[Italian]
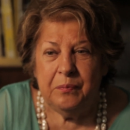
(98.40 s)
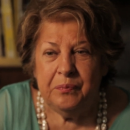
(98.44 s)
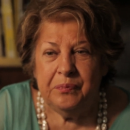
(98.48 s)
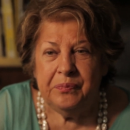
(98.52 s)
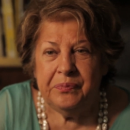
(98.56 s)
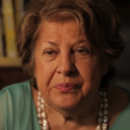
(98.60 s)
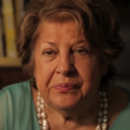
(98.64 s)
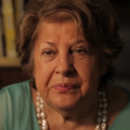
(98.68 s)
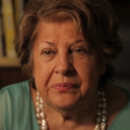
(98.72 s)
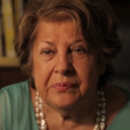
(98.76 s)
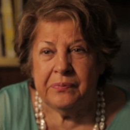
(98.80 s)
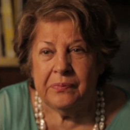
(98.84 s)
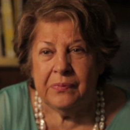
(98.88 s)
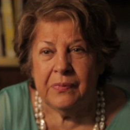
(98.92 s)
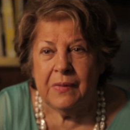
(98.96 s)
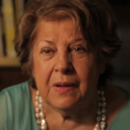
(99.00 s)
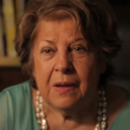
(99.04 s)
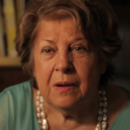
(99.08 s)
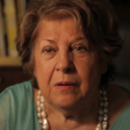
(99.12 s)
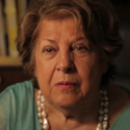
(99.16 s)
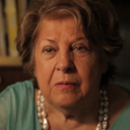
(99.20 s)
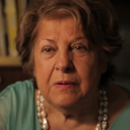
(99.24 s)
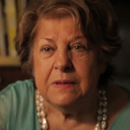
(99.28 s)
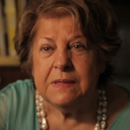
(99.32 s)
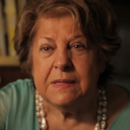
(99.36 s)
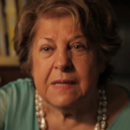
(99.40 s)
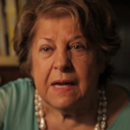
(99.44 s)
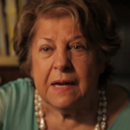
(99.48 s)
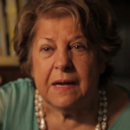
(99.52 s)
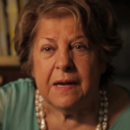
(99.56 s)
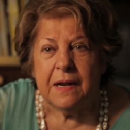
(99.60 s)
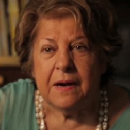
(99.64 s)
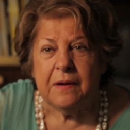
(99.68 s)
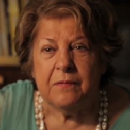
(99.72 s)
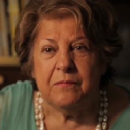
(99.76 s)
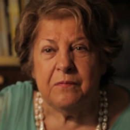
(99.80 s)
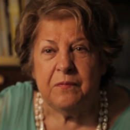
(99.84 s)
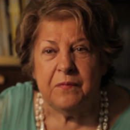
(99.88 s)
mh, mm, questa
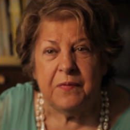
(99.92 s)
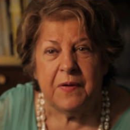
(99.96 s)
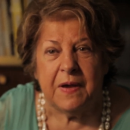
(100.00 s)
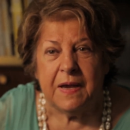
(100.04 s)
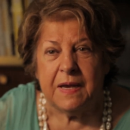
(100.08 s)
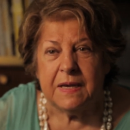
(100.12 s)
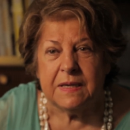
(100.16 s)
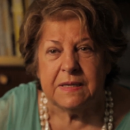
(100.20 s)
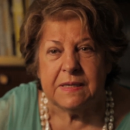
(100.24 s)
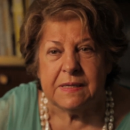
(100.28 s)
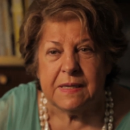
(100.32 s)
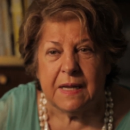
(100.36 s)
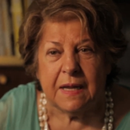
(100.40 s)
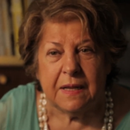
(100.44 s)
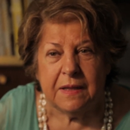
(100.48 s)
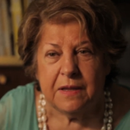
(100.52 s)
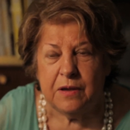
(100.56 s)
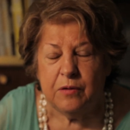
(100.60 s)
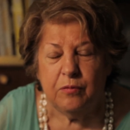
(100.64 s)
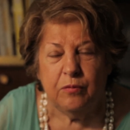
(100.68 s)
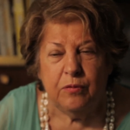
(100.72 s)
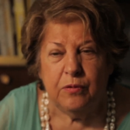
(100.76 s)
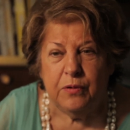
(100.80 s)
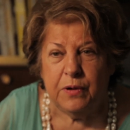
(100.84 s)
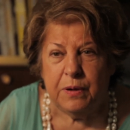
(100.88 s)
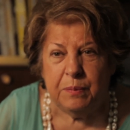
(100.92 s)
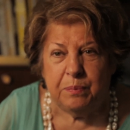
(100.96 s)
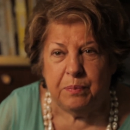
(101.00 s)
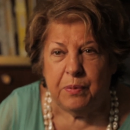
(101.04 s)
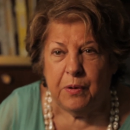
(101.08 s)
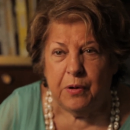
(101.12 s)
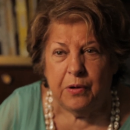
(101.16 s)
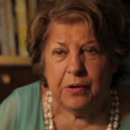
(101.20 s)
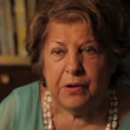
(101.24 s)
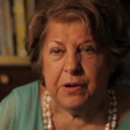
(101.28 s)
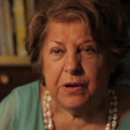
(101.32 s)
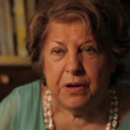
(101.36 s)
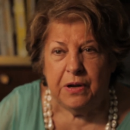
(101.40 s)
gran festa di cui
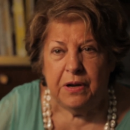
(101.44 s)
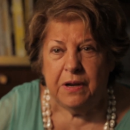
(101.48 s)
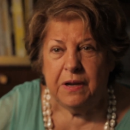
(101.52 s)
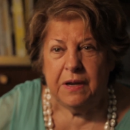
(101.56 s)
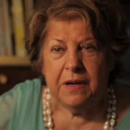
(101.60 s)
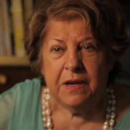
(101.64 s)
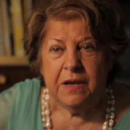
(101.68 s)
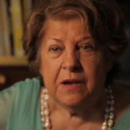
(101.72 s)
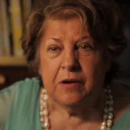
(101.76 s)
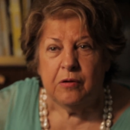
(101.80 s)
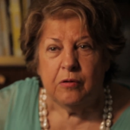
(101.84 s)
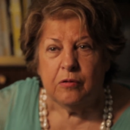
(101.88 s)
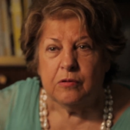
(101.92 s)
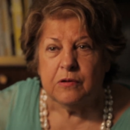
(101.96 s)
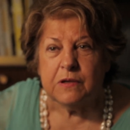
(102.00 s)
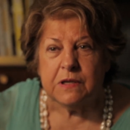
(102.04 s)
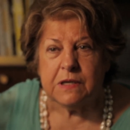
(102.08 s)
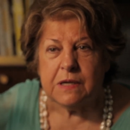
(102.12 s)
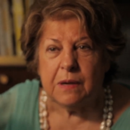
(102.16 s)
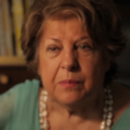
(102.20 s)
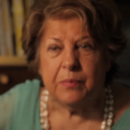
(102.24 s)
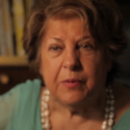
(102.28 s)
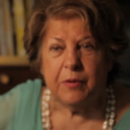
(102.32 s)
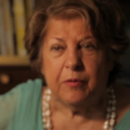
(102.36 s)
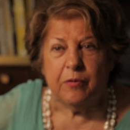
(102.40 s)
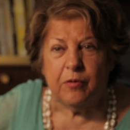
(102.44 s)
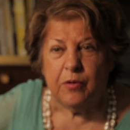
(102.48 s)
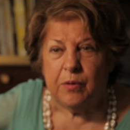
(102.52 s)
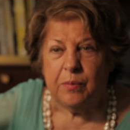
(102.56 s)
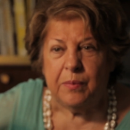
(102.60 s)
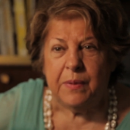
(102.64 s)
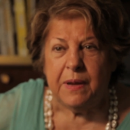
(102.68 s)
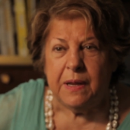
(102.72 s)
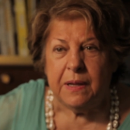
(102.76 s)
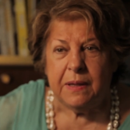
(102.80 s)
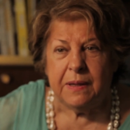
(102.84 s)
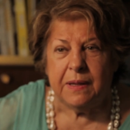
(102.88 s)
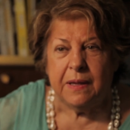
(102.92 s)
poi
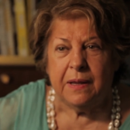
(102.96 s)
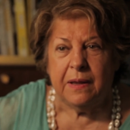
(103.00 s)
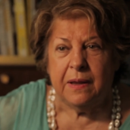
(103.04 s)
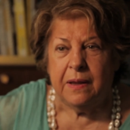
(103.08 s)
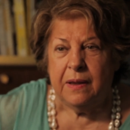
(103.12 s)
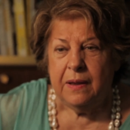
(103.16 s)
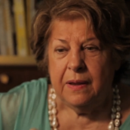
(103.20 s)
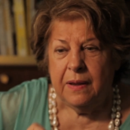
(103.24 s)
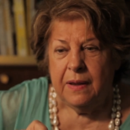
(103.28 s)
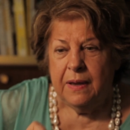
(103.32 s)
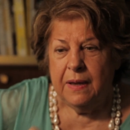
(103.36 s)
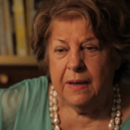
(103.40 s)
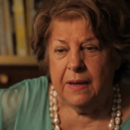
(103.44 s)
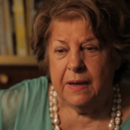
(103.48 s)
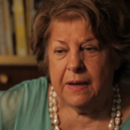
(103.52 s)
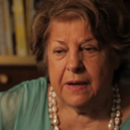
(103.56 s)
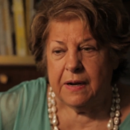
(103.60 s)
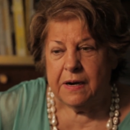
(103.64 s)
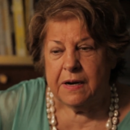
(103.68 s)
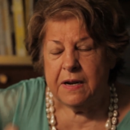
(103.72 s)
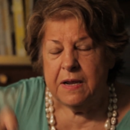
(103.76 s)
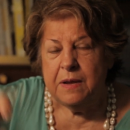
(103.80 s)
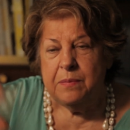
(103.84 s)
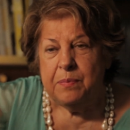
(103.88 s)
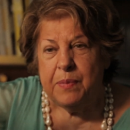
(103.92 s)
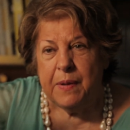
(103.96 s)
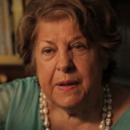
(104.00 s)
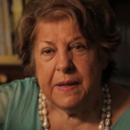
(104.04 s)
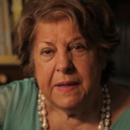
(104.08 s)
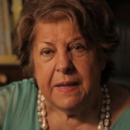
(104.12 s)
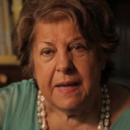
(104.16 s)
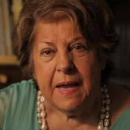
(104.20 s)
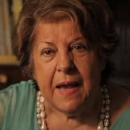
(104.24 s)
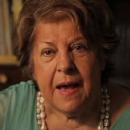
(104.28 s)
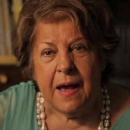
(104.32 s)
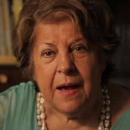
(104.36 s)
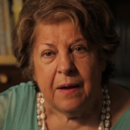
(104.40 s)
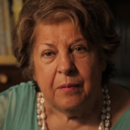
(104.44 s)
inconsapevolmente
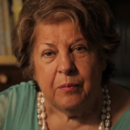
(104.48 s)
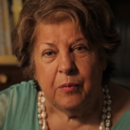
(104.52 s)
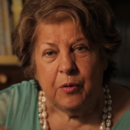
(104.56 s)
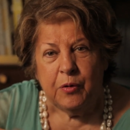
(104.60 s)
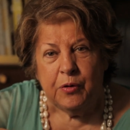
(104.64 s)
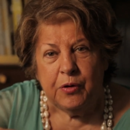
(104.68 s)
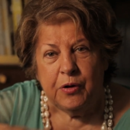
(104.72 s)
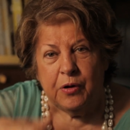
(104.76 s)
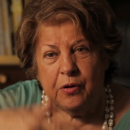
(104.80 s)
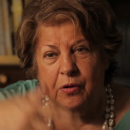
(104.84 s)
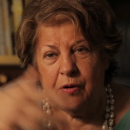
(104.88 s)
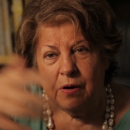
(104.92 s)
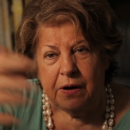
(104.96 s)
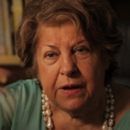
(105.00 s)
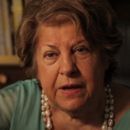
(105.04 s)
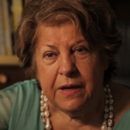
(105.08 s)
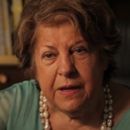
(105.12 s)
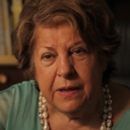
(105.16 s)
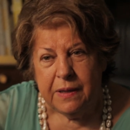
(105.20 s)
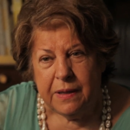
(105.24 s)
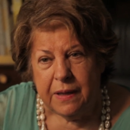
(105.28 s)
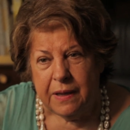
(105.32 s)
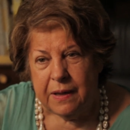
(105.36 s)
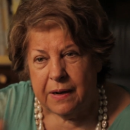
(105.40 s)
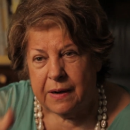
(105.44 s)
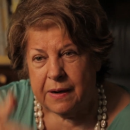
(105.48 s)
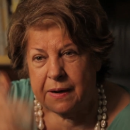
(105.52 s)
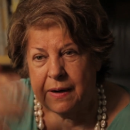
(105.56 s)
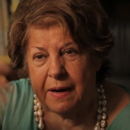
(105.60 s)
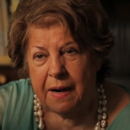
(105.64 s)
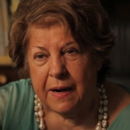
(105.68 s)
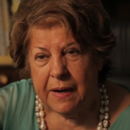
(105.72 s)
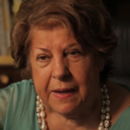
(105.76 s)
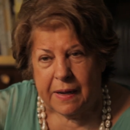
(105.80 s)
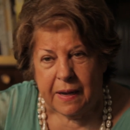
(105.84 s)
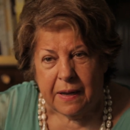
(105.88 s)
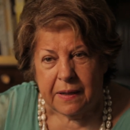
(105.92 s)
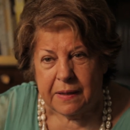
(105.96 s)
ripetiamo no? l'iter
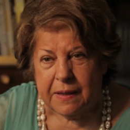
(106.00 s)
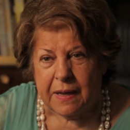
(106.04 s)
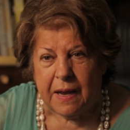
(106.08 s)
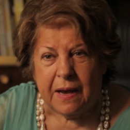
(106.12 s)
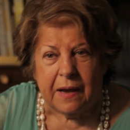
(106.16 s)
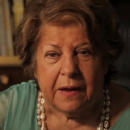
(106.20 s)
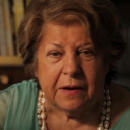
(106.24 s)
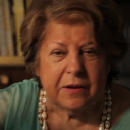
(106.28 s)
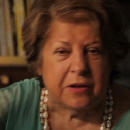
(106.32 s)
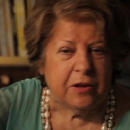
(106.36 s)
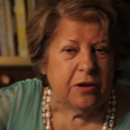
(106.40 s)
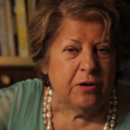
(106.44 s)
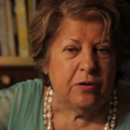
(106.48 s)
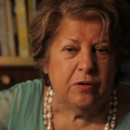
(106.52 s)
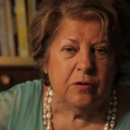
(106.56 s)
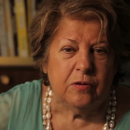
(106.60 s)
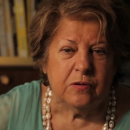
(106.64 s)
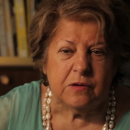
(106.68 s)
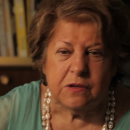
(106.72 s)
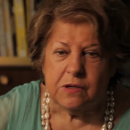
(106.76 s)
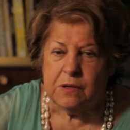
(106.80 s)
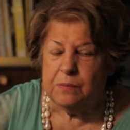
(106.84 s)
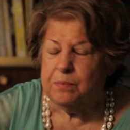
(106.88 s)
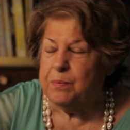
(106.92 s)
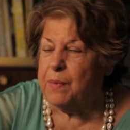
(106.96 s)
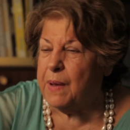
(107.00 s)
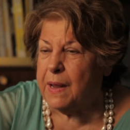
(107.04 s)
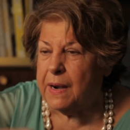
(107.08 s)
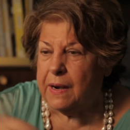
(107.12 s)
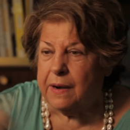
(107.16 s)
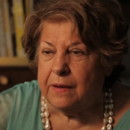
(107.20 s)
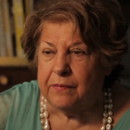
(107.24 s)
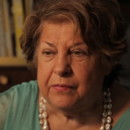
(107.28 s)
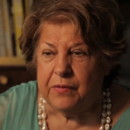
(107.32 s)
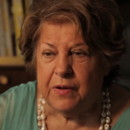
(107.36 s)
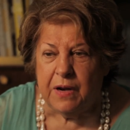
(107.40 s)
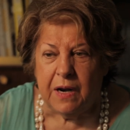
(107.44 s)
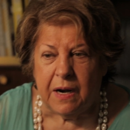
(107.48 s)
nel catartico, si
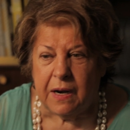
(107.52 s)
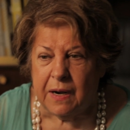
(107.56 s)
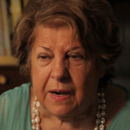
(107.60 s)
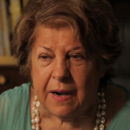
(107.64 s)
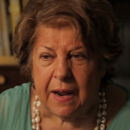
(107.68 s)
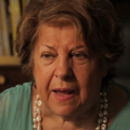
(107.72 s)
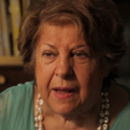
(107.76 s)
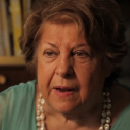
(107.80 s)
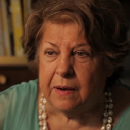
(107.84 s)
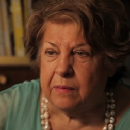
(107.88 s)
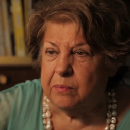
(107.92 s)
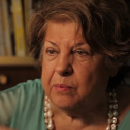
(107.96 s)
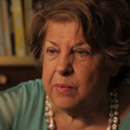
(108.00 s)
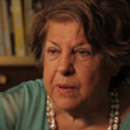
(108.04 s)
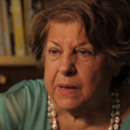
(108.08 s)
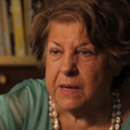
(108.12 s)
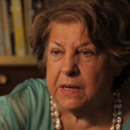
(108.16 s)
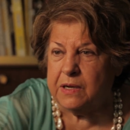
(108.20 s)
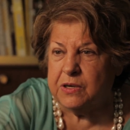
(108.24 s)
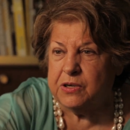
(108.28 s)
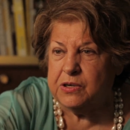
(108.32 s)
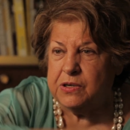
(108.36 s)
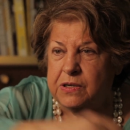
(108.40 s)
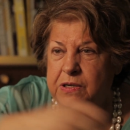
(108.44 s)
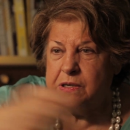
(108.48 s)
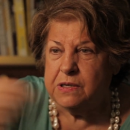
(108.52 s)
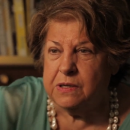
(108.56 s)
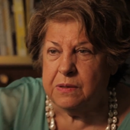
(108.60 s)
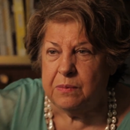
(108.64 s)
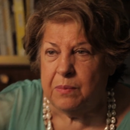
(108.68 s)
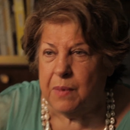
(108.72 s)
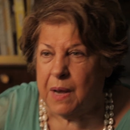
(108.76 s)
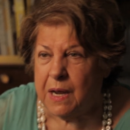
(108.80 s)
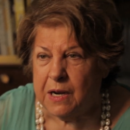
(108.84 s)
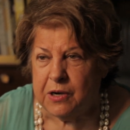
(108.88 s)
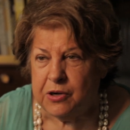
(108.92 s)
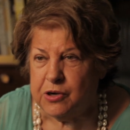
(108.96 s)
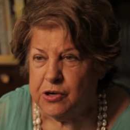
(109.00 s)
balla fino all'alba, ci si
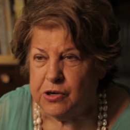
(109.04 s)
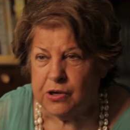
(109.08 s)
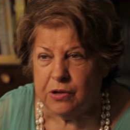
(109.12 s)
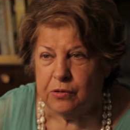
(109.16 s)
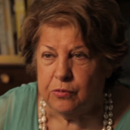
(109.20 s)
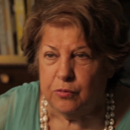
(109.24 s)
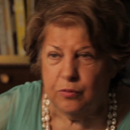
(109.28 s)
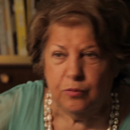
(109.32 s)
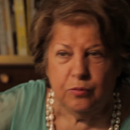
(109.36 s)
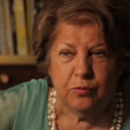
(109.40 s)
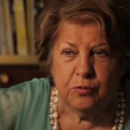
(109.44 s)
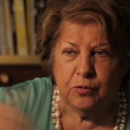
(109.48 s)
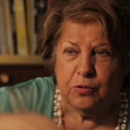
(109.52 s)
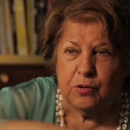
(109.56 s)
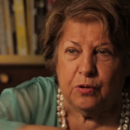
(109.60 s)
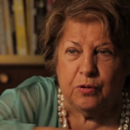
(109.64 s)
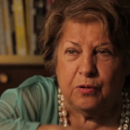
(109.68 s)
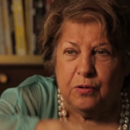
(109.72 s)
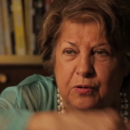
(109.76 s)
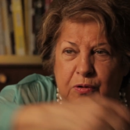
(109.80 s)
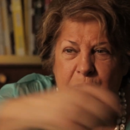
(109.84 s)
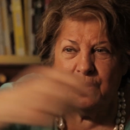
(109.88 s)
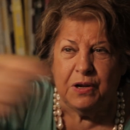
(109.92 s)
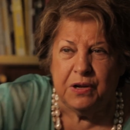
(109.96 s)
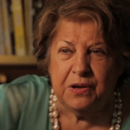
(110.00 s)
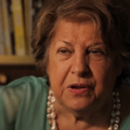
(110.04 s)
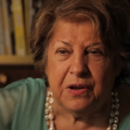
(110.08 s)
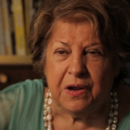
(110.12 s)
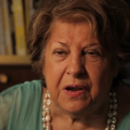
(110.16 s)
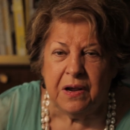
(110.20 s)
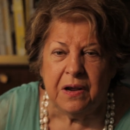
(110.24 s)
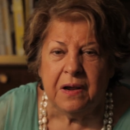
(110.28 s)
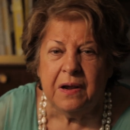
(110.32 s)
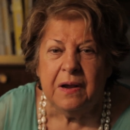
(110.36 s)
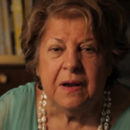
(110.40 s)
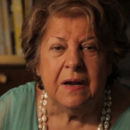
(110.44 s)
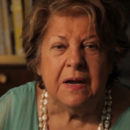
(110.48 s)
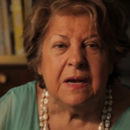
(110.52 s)
mangia tutto, eh,
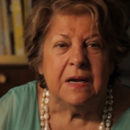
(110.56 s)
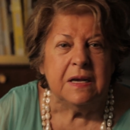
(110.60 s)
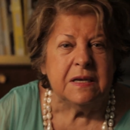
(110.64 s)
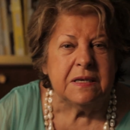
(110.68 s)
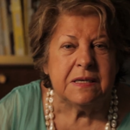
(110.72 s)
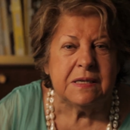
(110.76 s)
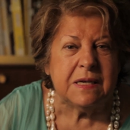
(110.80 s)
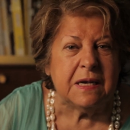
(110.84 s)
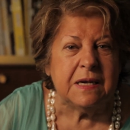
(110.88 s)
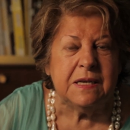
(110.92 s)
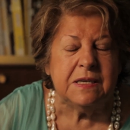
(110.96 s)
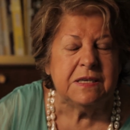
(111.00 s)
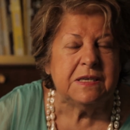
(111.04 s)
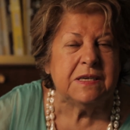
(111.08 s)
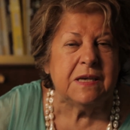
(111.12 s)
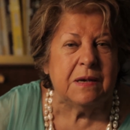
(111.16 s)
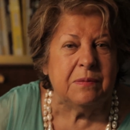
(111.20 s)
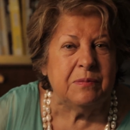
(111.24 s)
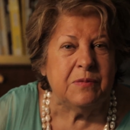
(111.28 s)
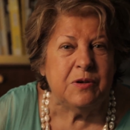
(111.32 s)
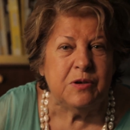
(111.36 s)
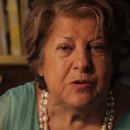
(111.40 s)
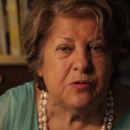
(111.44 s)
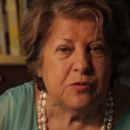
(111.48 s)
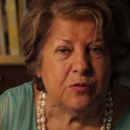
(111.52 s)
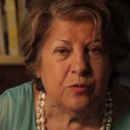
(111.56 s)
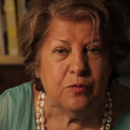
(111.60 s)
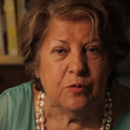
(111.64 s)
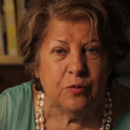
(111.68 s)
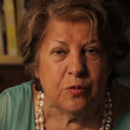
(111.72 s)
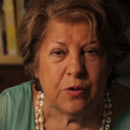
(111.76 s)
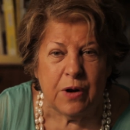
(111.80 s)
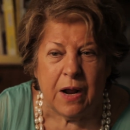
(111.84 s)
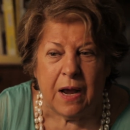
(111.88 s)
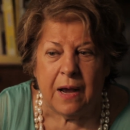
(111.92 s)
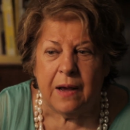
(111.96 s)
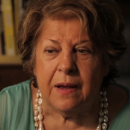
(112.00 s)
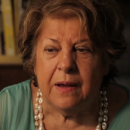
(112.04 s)
senza
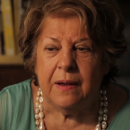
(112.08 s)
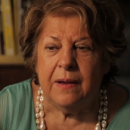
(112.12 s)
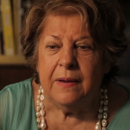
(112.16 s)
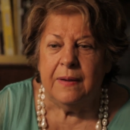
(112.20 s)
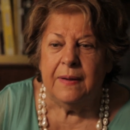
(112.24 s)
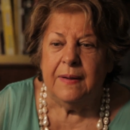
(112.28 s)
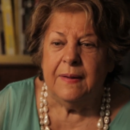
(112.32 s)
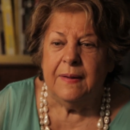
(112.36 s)
misura,